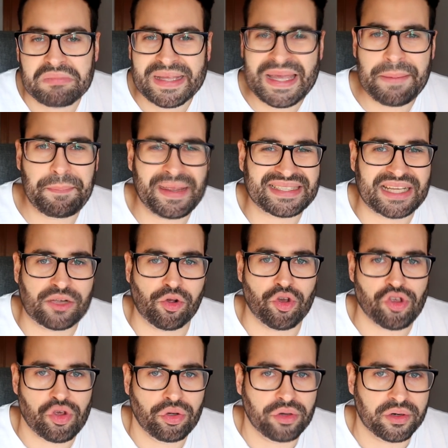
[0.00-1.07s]
¿Qué pasa
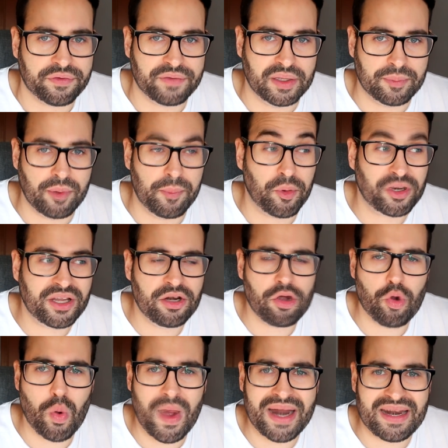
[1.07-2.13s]
con Junior Firpo? ¿Por qué no
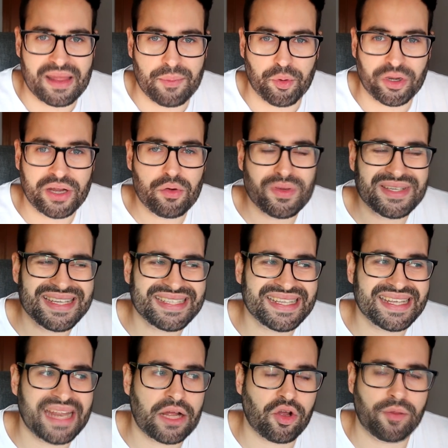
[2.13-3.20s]
juega nada? ¿Por qué no es ni
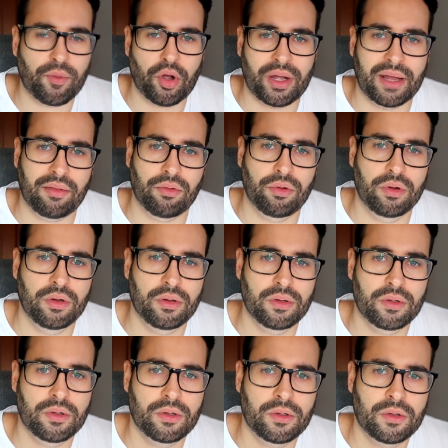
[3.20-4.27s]
siquiera convocado?
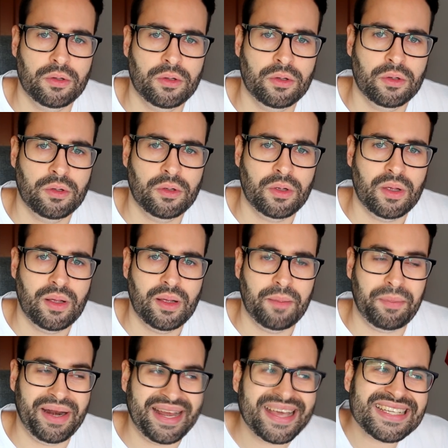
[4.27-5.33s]

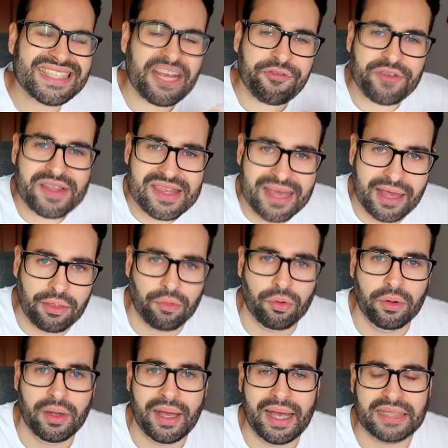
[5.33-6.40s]
¿Para qué se ha
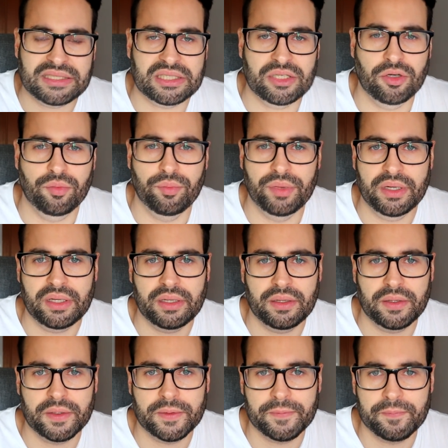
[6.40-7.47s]
fichado a este hombre?
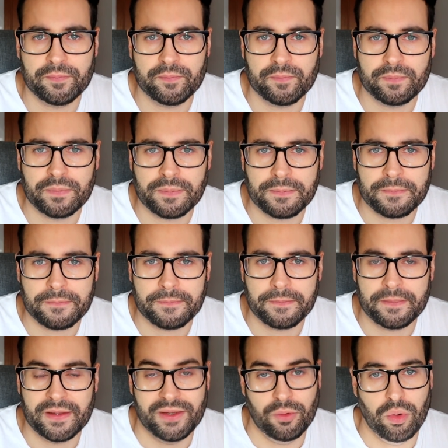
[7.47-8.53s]

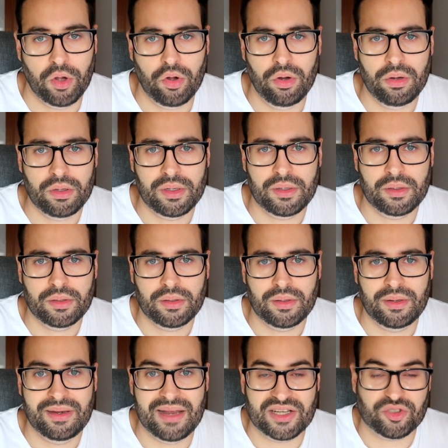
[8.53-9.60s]
Y luego,
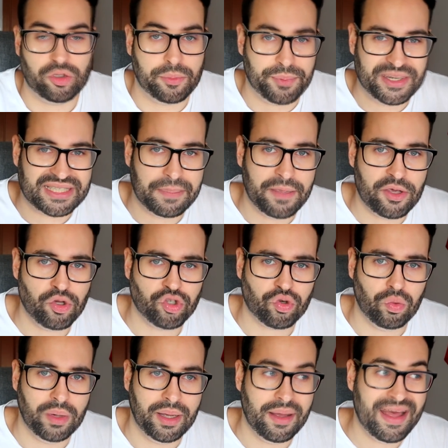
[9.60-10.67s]
la sorpresa
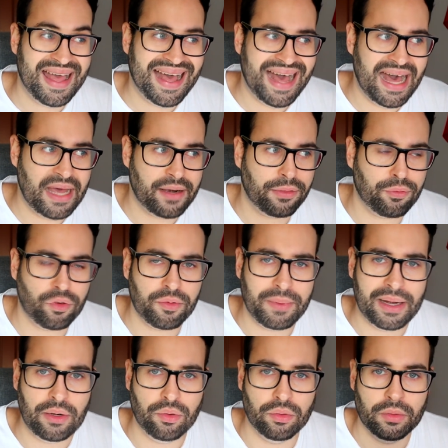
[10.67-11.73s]
mayúscula. Arthur
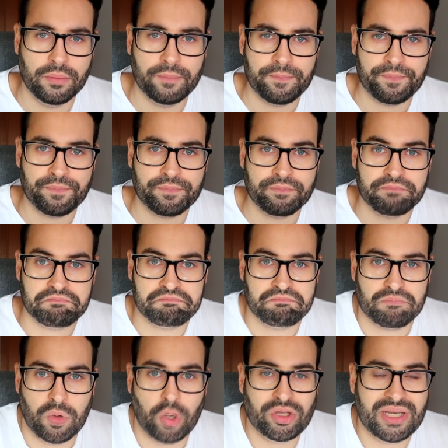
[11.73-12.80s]
Melo,
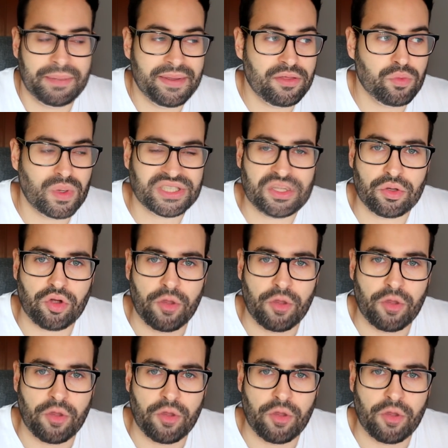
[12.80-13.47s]
otra vez no ha sido